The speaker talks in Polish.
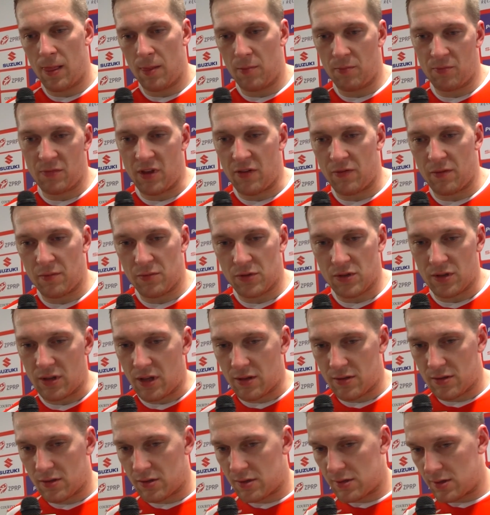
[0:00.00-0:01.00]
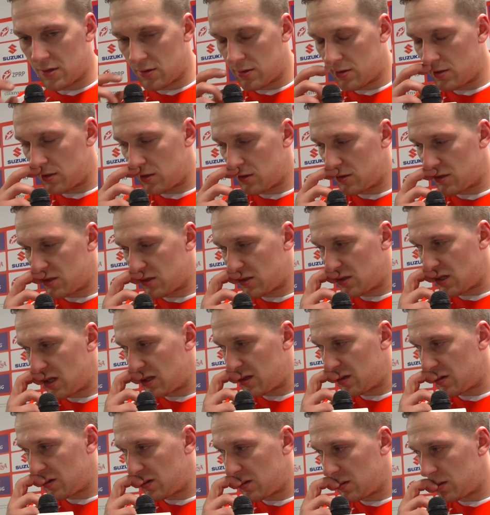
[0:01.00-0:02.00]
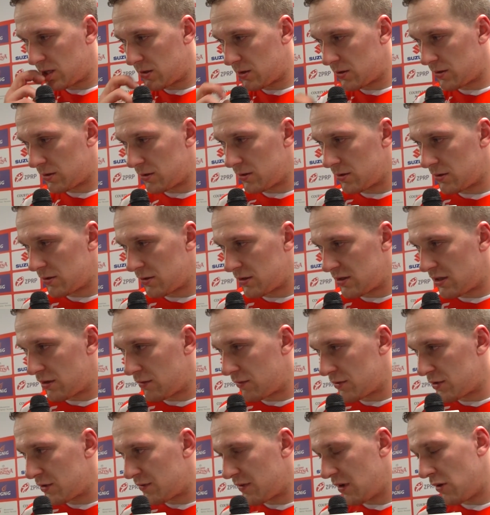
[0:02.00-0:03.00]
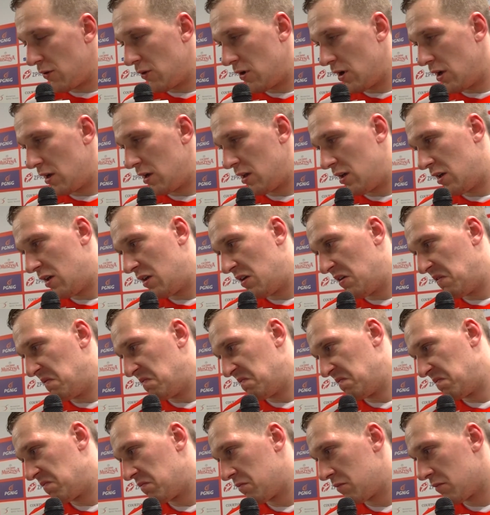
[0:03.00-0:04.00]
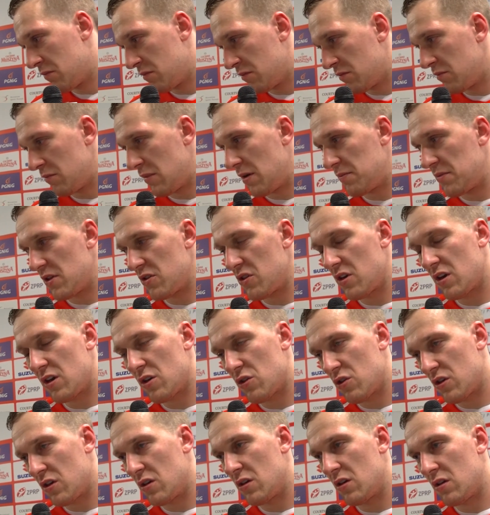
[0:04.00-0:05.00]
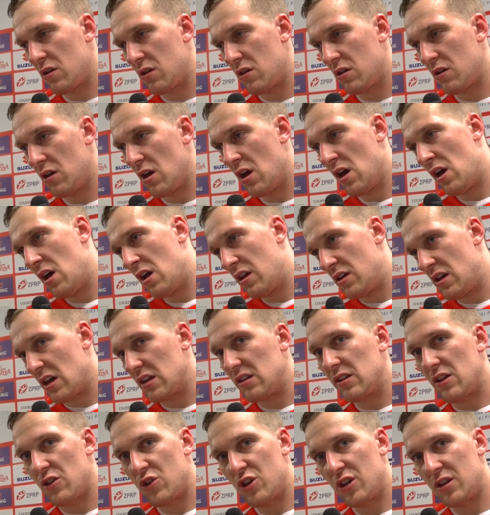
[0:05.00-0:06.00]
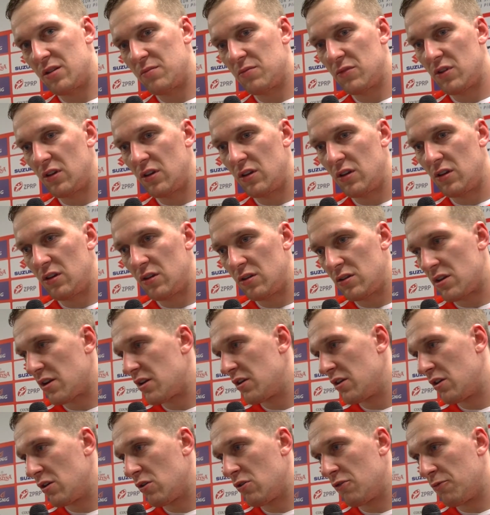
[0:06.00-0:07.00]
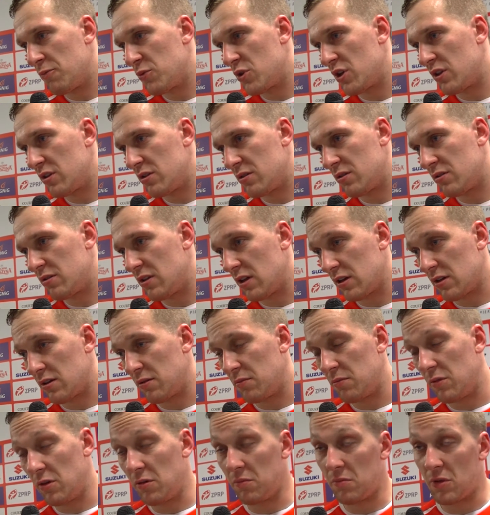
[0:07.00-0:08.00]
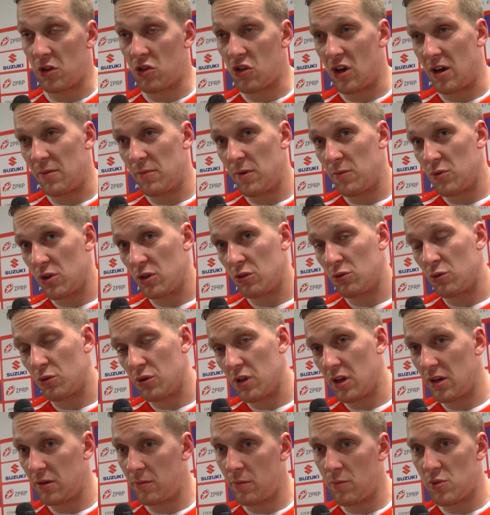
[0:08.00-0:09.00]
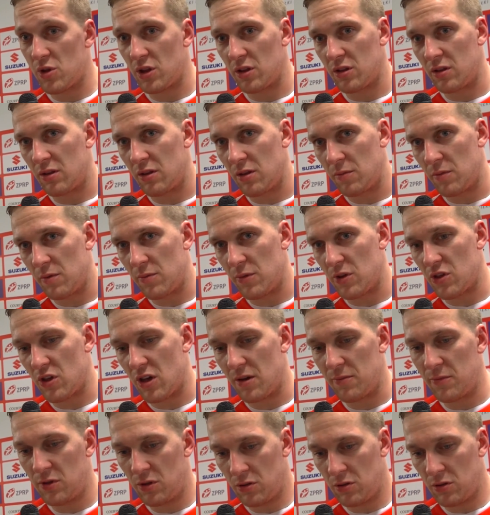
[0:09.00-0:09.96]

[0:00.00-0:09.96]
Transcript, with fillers: Nie wiem, na co, co, co na to zaowocowało, ale Mam nadzieję, że jak na 7 dni treningów przed takimi meczami, przed turniejami, przed tymi meczami,